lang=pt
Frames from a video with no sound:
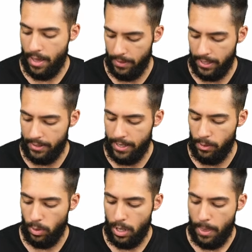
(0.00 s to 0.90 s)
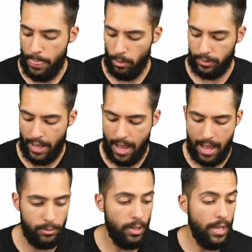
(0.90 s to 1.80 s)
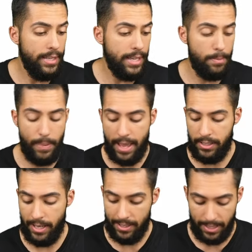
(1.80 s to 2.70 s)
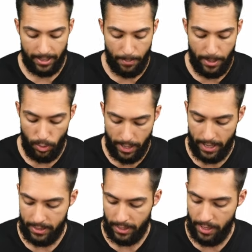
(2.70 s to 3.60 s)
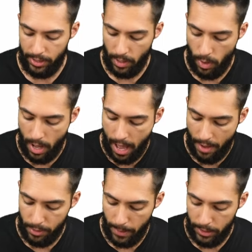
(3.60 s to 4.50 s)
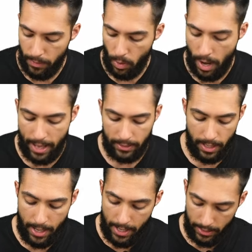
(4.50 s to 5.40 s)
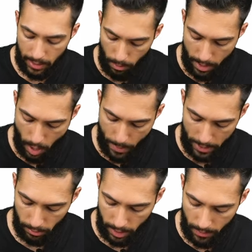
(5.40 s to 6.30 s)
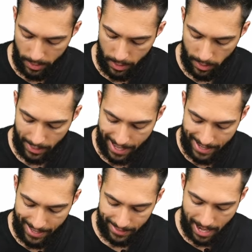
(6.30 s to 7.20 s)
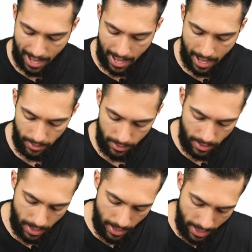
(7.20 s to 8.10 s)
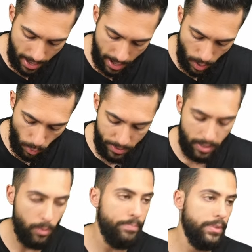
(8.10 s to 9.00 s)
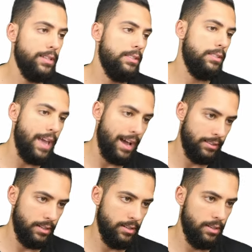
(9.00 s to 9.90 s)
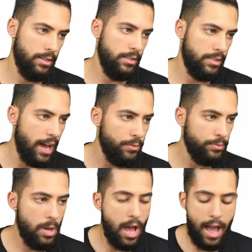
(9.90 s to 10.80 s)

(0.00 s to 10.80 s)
é verdadeiro não está errado. E ele pede exatamente o que nessa questão? Afirmativa correta. Então, realmente, eu tenho aqui ó, que a letra A é a opção certa. Safo?